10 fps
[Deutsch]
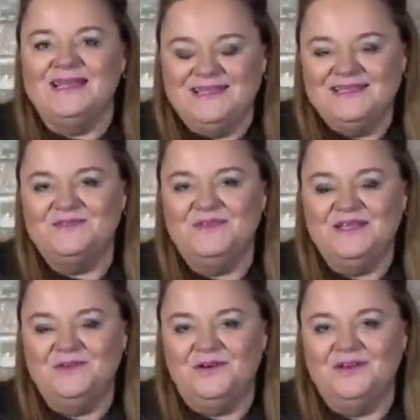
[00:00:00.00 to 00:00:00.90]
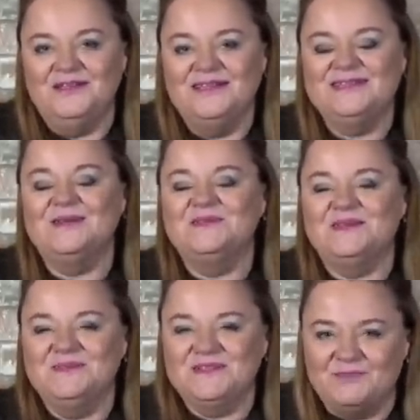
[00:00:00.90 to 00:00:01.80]
Dieses Video heute, das gibt es
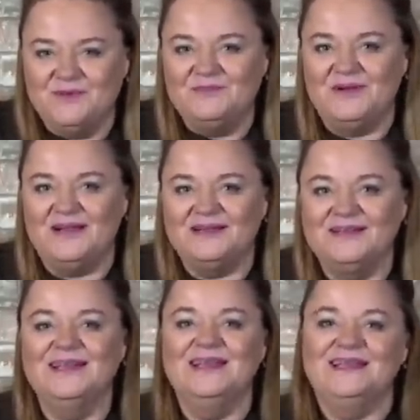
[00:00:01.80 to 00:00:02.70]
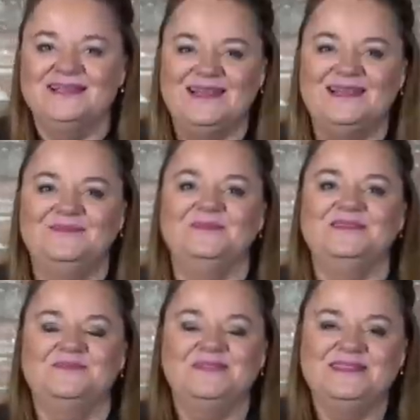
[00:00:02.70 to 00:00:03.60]
im Doppelpack, denn
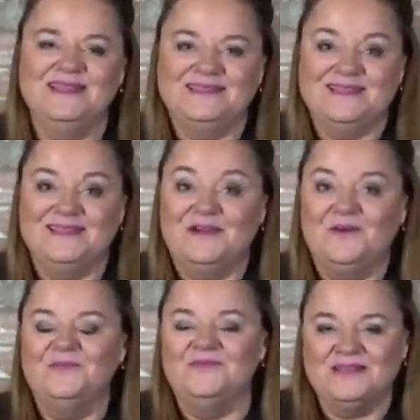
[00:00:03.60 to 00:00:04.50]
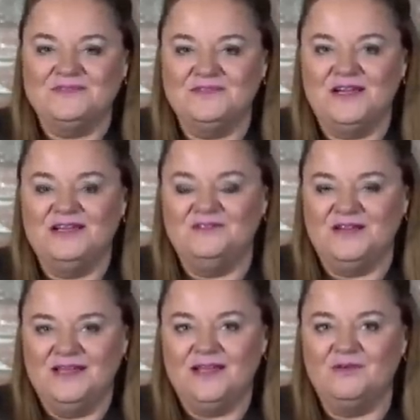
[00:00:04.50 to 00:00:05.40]
Sie wissen jetzt genau, was für eine
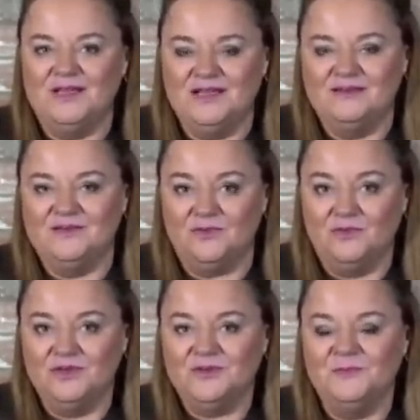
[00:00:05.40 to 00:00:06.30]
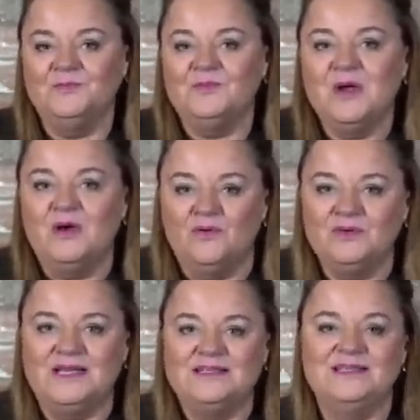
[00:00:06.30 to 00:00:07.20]
Verjährung Ihnen droht
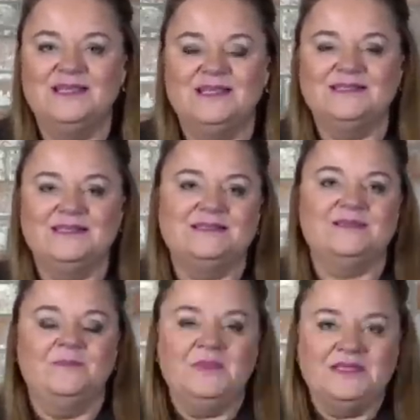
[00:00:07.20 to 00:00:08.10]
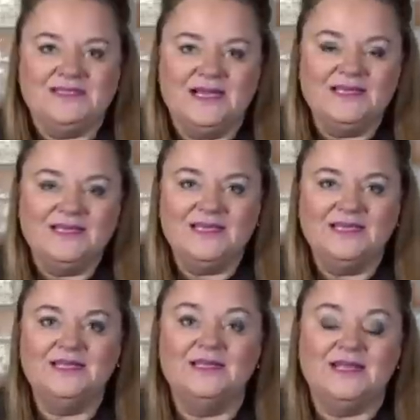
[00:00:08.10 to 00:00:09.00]
und als nächstes zeige ich
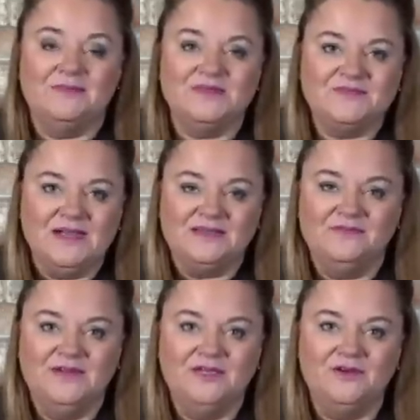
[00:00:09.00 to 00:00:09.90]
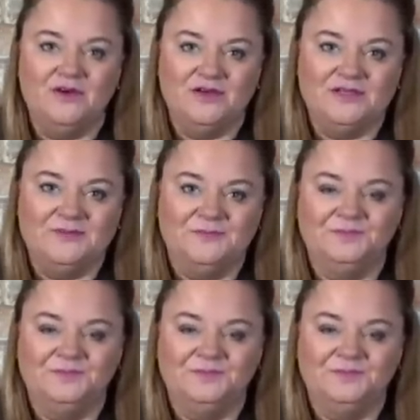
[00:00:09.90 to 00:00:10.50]
Ihnen in einem zweiten Video heute,